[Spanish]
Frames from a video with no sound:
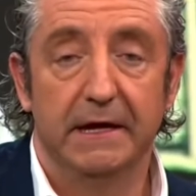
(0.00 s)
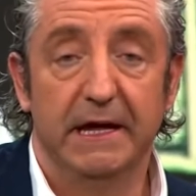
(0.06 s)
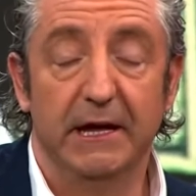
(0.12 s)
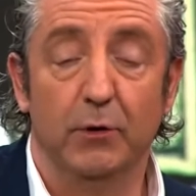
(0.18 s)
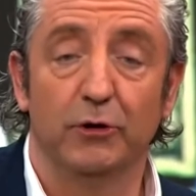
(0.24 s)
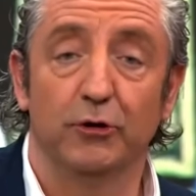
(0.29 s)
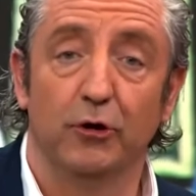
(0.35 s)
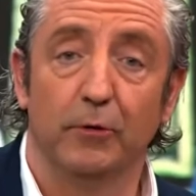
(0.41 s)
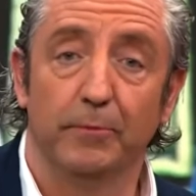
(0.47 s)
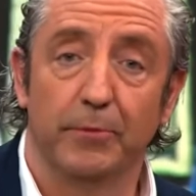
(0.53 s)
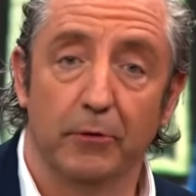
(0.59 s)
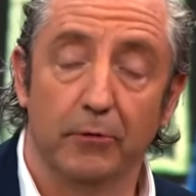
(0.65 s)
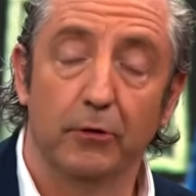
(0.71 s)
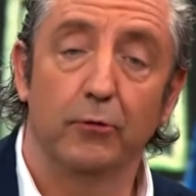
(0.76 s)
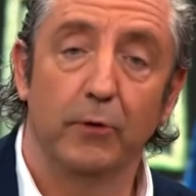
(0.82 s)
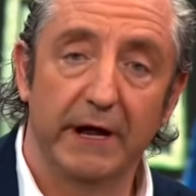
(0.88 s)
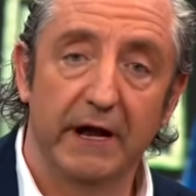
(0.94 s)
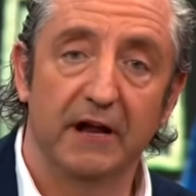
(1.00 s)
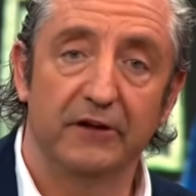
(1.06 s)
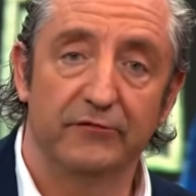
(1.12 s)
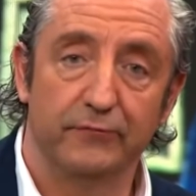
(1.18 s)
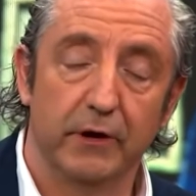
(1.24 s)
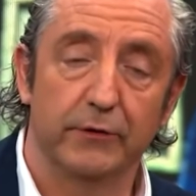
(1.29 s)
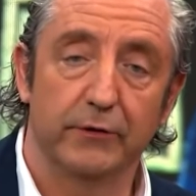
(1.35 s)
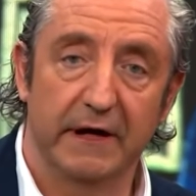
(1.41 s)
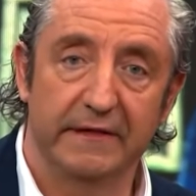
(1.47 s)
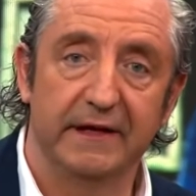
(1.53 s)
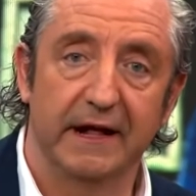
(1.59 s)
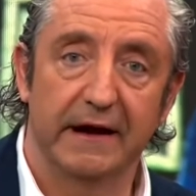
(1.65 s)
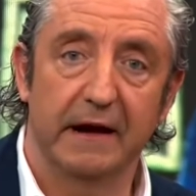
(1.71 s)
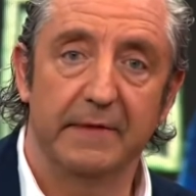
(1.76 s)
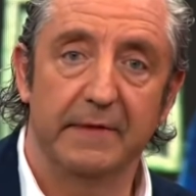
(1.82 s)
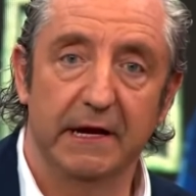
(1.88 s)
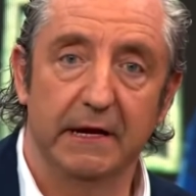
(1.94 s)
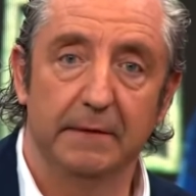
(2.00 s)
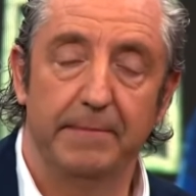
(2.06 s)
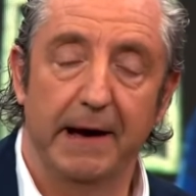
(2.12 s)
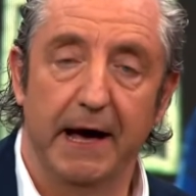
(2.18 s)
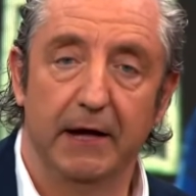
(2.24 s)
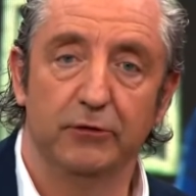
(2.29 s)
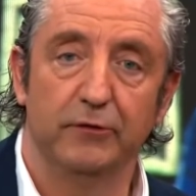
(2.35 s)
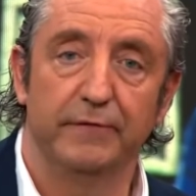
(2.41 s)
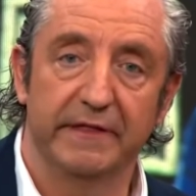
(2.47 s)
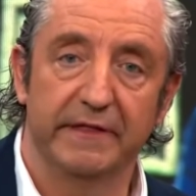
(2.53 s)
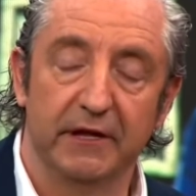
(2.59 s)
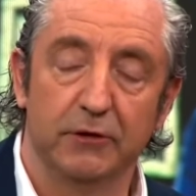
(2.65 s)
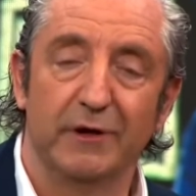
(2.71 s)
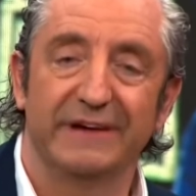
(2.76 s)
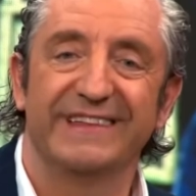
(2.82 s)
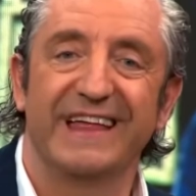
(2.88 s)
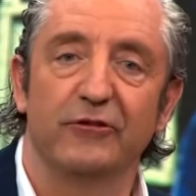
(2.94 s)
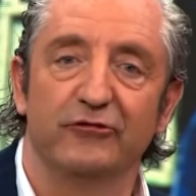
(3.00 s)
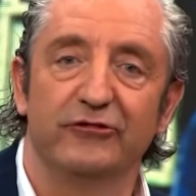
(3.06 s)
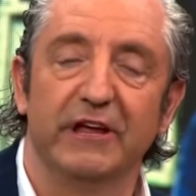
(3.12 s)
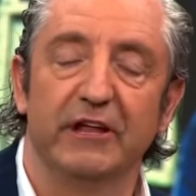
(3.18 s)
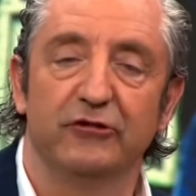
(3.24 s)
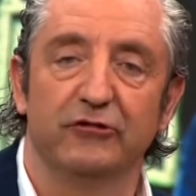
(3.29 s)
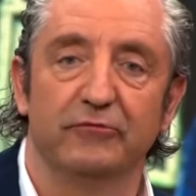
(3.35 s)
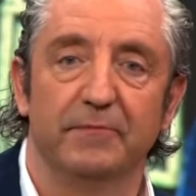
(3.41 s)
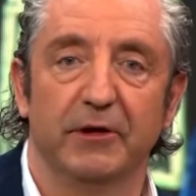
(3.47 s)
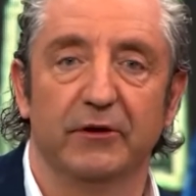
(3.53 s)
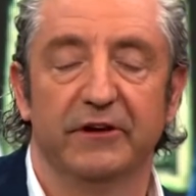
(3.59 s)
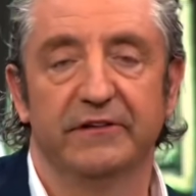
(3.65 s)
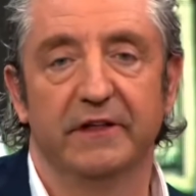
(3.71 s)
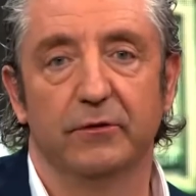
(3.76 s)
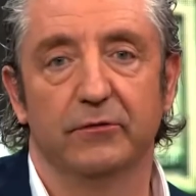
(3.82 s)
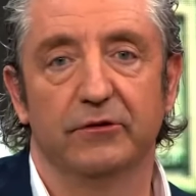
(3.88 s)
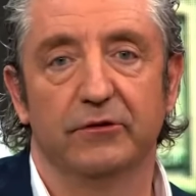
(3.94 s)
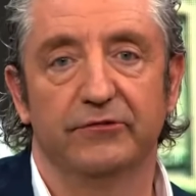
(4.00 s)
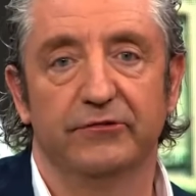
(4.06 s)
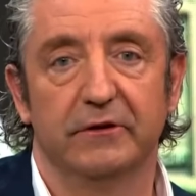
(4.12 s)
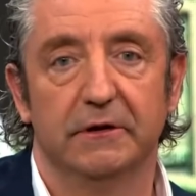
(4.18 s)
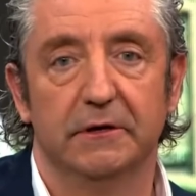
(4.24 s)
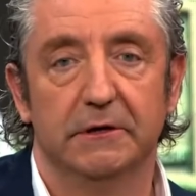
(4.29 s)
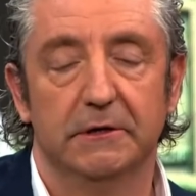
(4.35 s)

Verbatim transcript: Y cuando comprobó cuál era el esfuerzo que hacía el Real Madrid pagando, ofreciendo hasta 200 millones de euros